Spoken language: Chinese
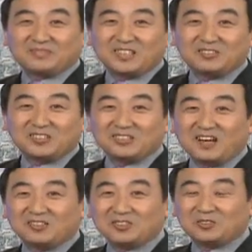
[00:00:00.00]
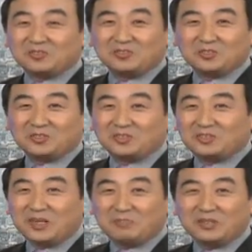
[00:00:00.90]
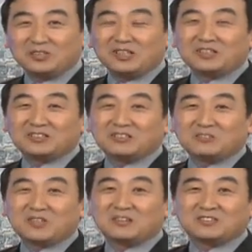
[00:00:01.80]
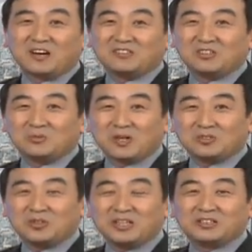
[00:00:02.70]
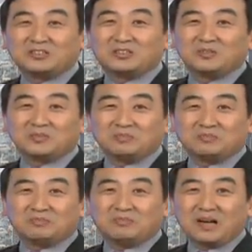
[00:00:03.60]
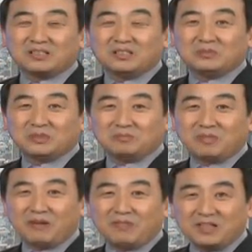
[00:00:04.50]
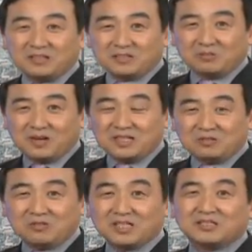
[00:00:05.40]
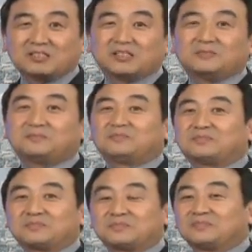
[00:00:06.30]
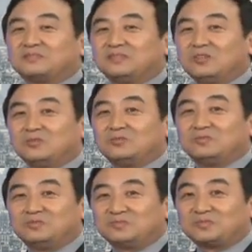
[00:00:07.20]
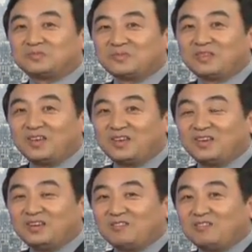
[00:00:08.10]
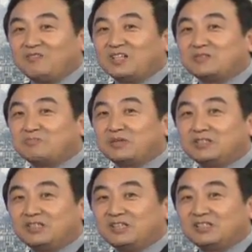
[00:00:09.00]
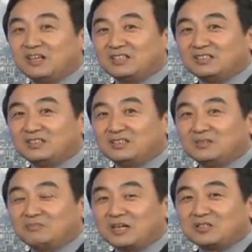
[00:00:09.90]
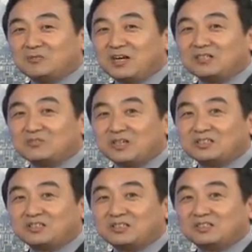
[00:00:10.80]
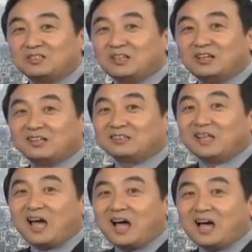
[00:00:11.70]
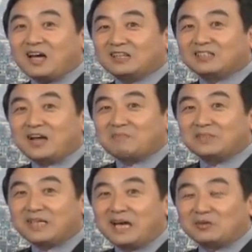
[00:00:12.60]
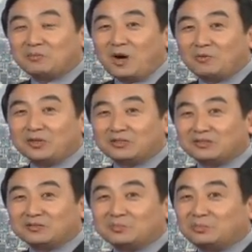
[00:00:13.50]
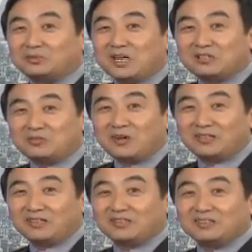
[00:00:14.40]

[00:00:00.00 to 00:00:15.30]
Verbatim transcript: 他说：“你嫂子在平地上走道，早上遛弯摔一跟头，把胳膊、把腕子、手腕子摔折了。”哟，我说：“为什么平地上把手腕子摔折了？”他们家有毛病，不上医院的，